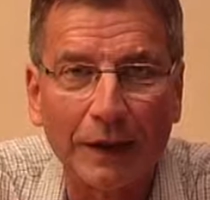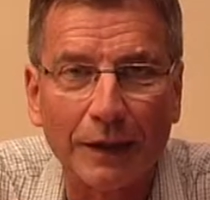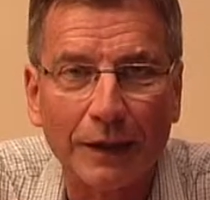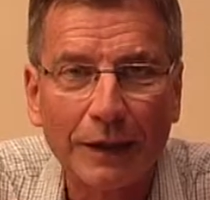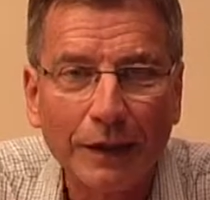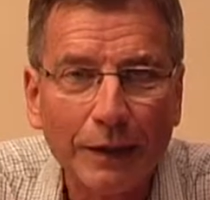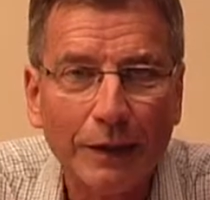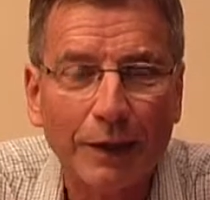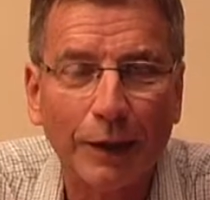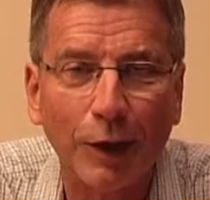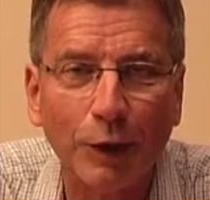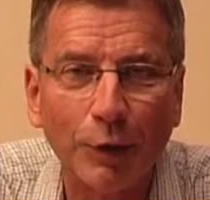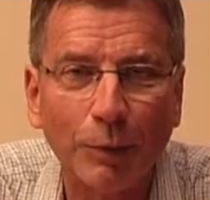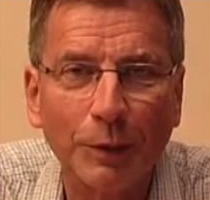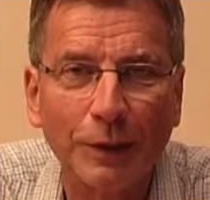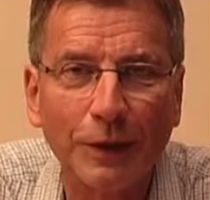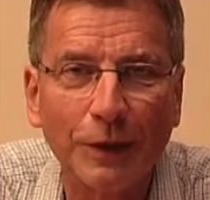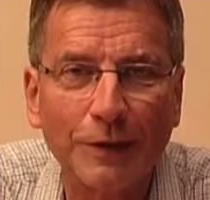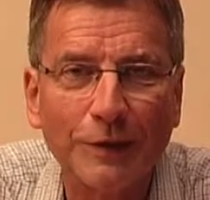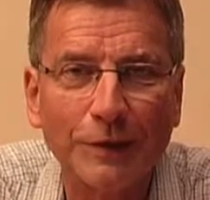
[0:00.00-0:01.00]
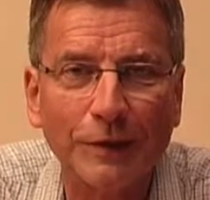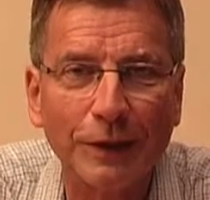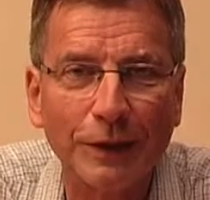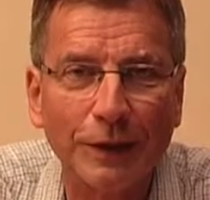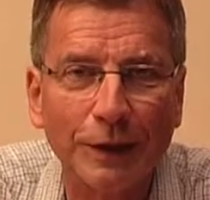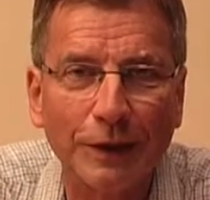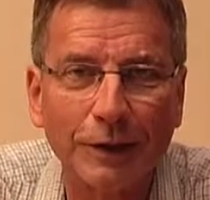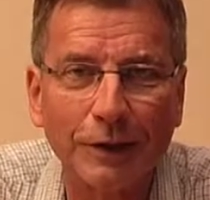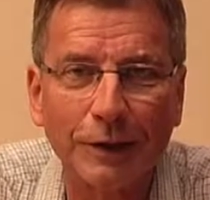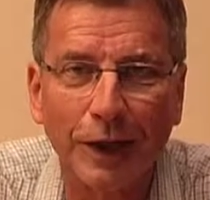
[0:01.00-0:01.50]
Ich glaube, dass
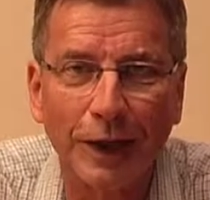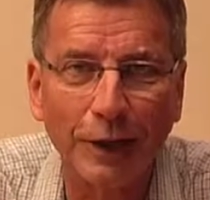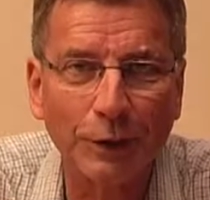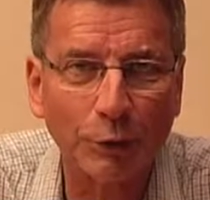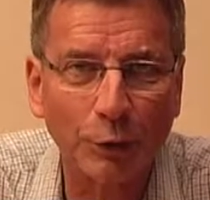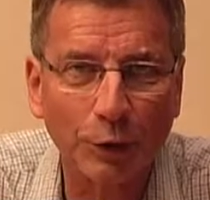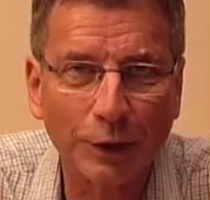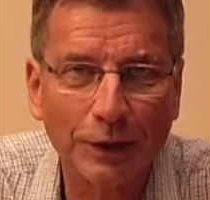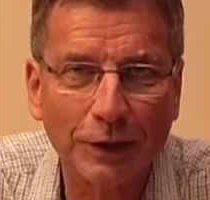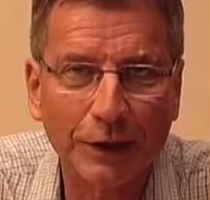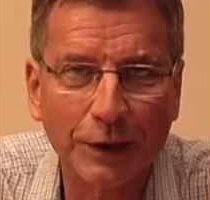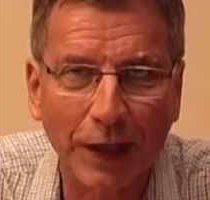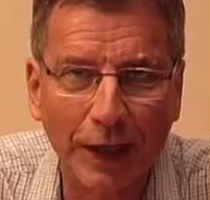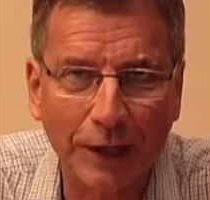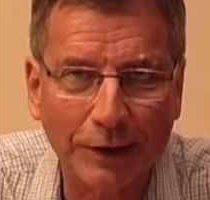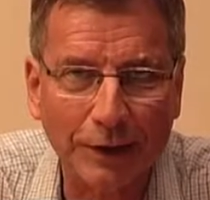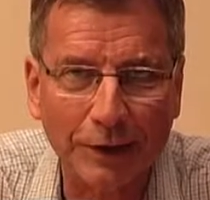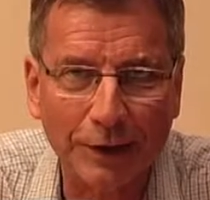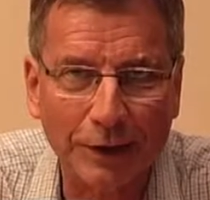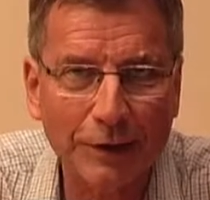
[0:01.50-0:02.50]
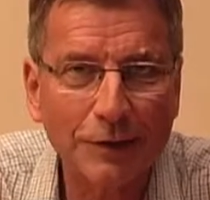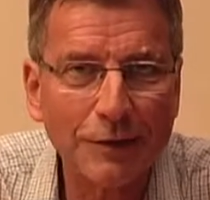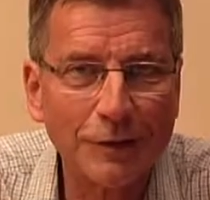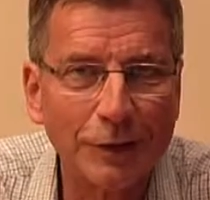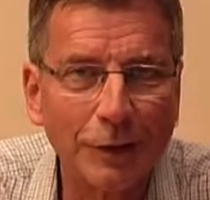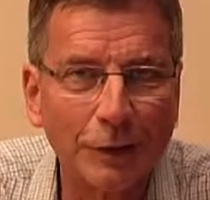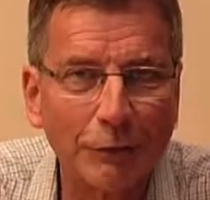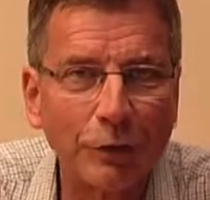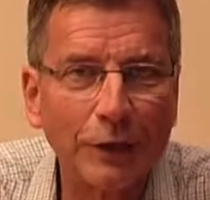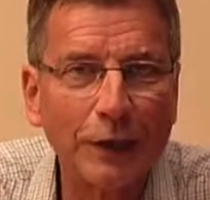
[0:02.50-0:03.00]
Sie dadurch einen
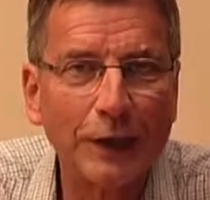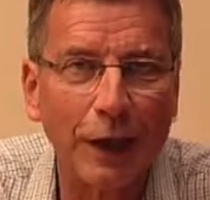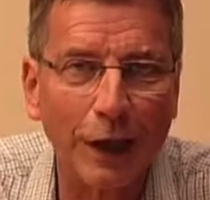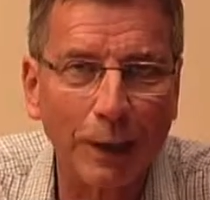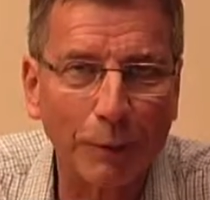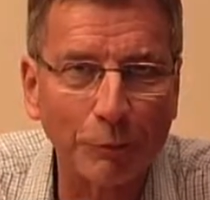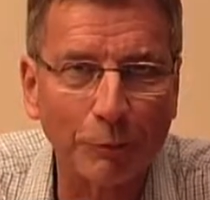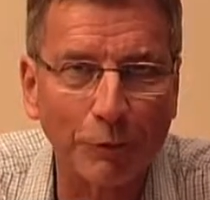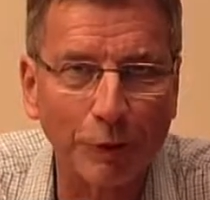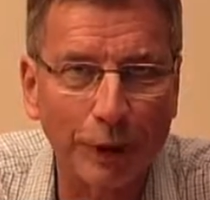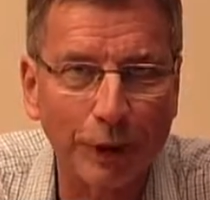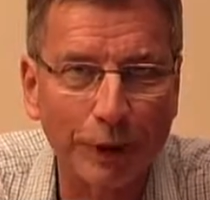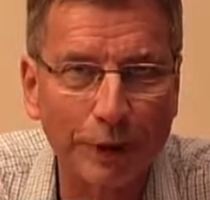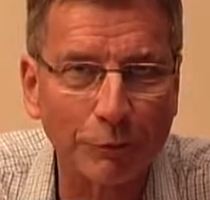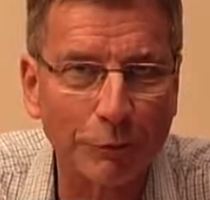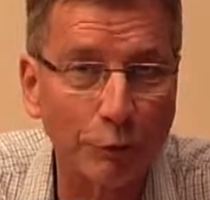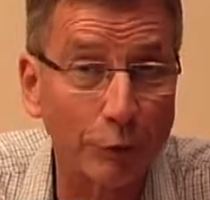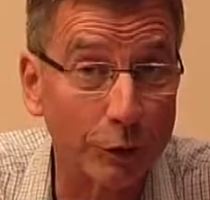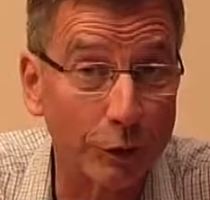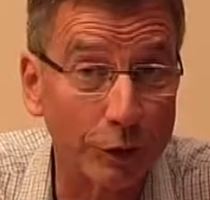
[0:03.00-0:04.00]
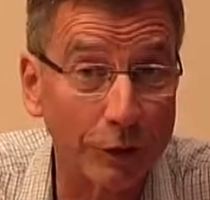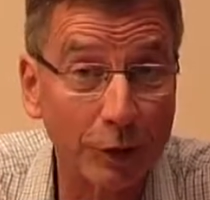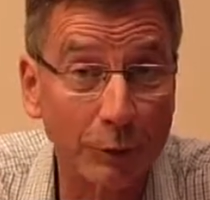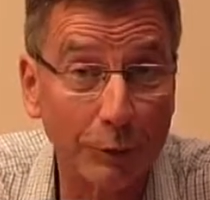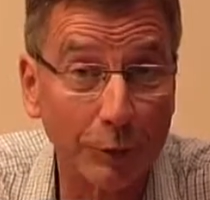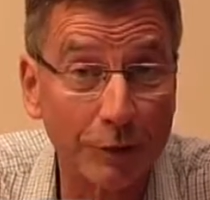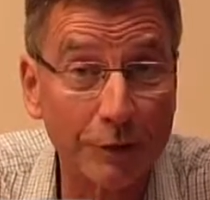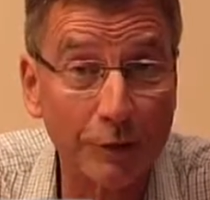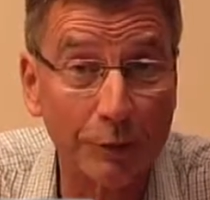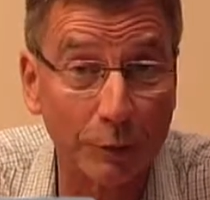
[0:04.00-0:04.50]
Riesengewinn haben werden für Ihr
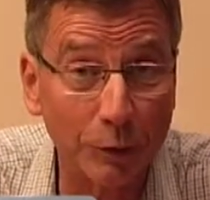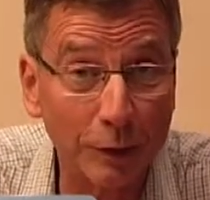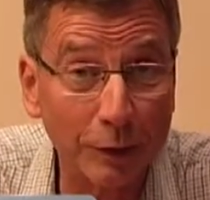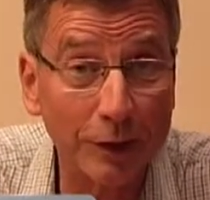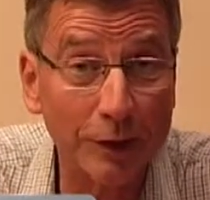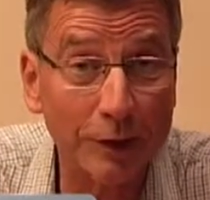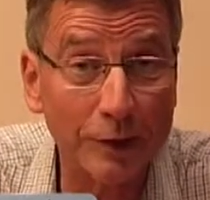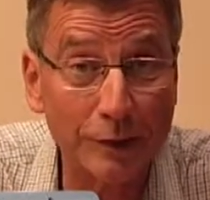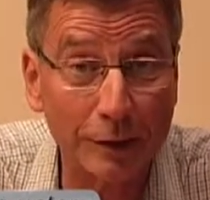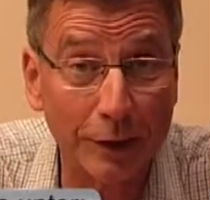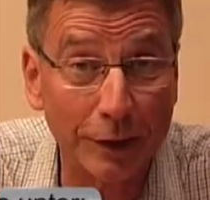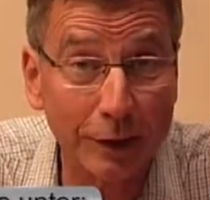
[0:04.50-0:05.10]
persönliches